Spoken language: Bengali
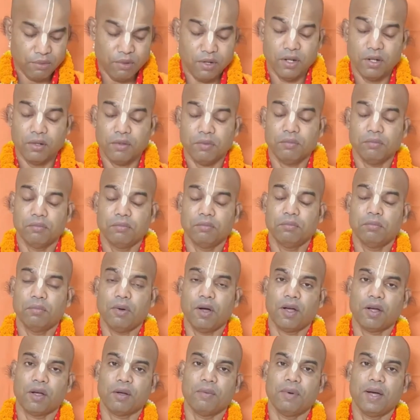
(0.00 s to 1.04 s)
এবং
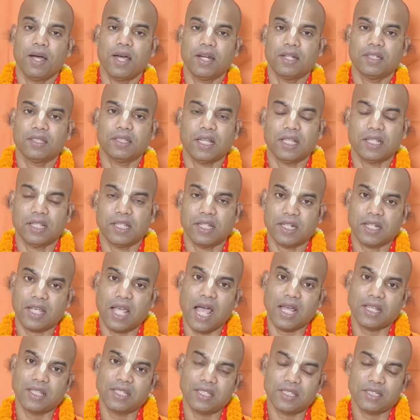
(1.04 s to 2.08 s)
ভগবান
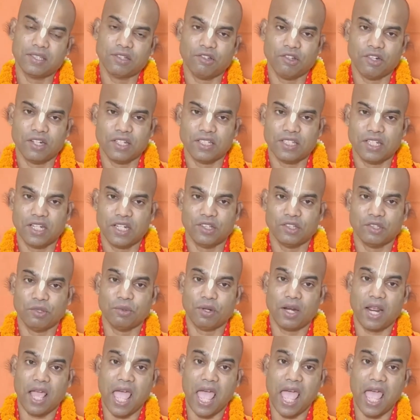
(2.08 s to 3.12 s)
তাদেরকে আদেশ করেছিলেন
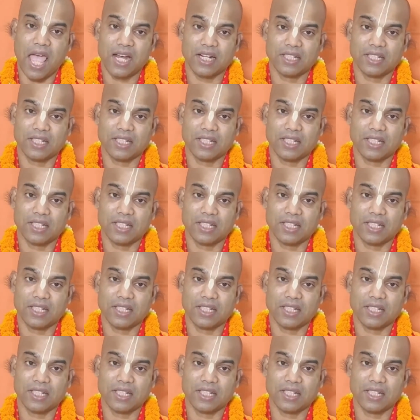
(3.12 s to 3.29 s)
তোমরা